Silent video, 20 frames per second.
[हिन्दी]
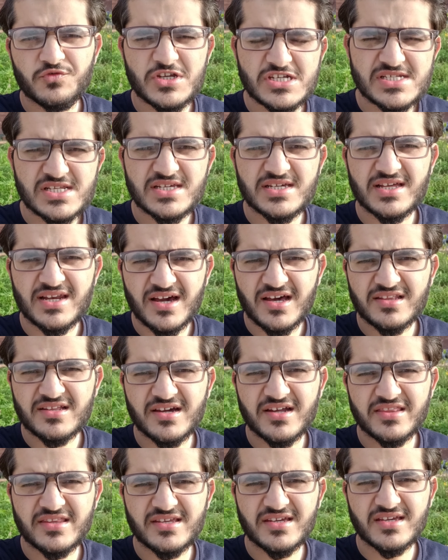ऑफिशियली ऐलान
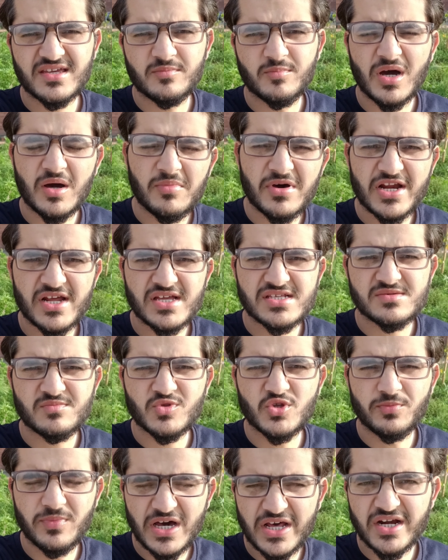कर दिया कि बाबर आजम
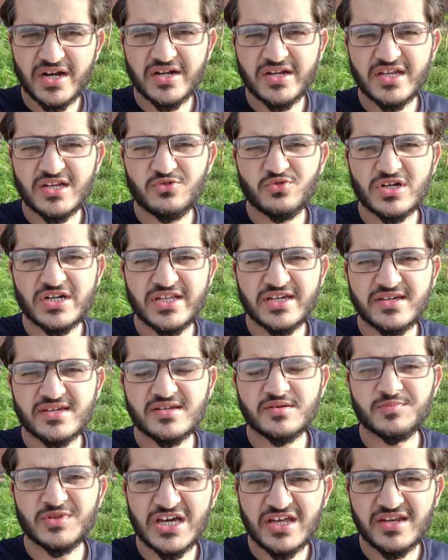दोबारा टी ट्वेंटी की
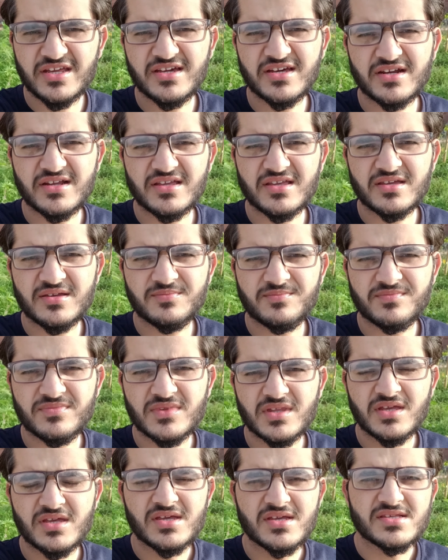कप्तानी करेंगे
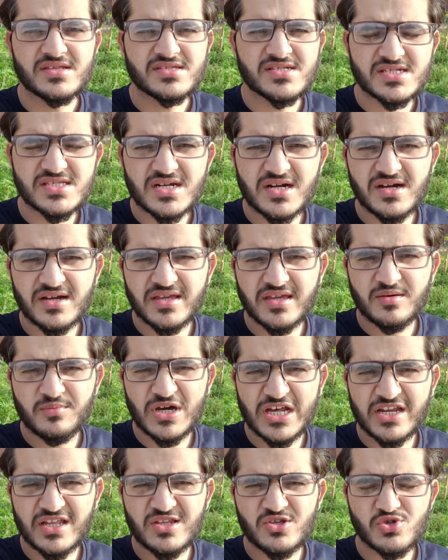जिस तरह आगे हमारी